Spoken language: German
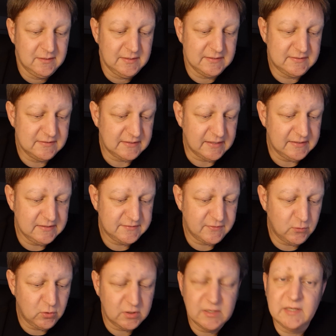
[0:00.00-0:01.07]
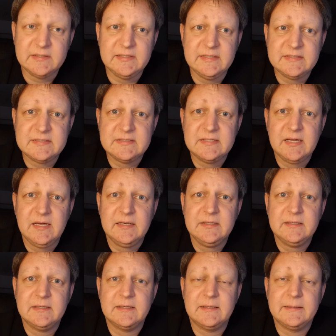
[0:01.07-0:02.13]
Jetzt ist einiges verloren gegangen die letzten
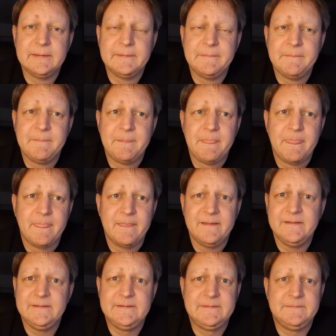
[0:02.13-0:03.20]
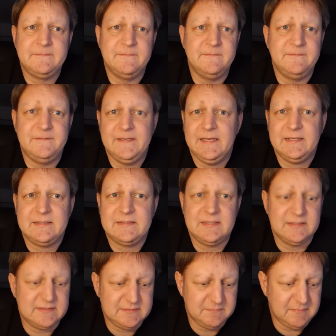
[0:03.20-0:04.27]
Tage. Ähm, ich werde
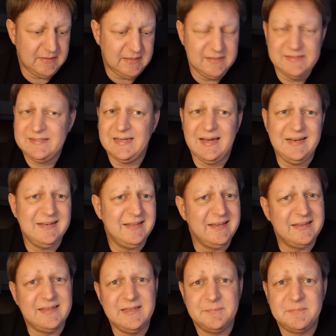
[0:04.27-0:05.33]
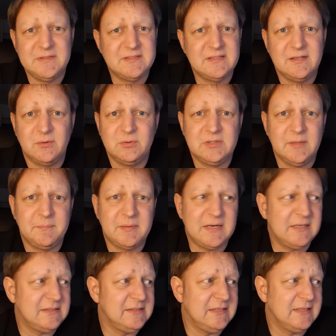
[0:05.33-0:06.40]
jetzt mal nicht alle Ergebnisse darunter
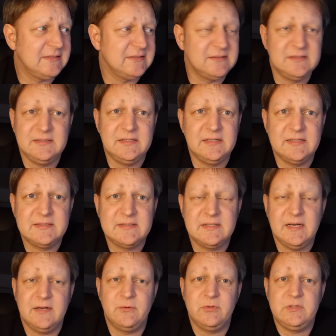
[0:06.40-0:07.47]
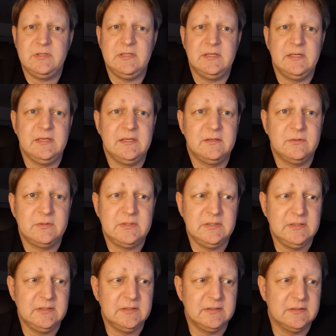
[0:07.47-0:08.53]
brandeln lassen, die die letzten Tage durch die, durch
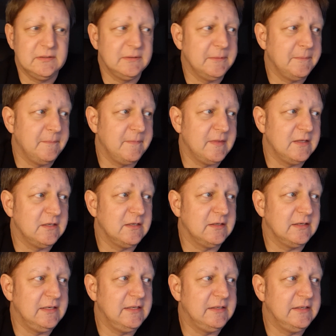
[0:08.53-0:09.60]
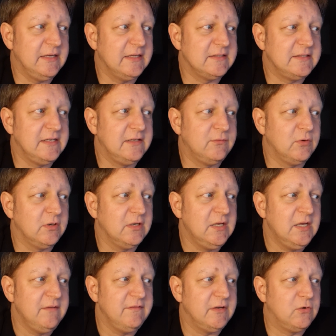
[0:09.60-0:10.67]
die ähm, Ligen hier erzielt wurden.
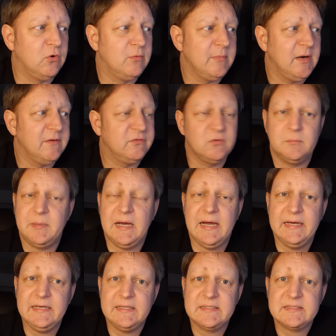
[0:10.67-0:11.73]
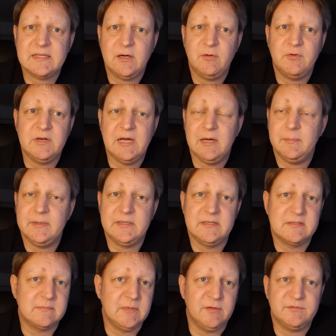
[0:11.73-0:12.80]
Wir gucken mal auf so ein paar Highlights drauf und arbeiten
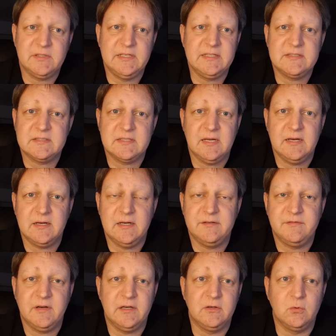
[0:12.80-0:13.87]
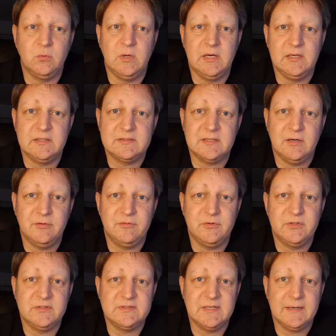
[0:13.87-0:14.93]
das im Laufe der nächsten Tage einfach in Ruhe alles auf,
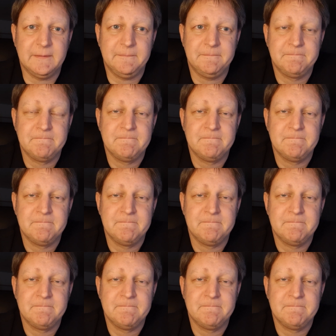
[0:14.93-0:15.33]
würde ich sagen.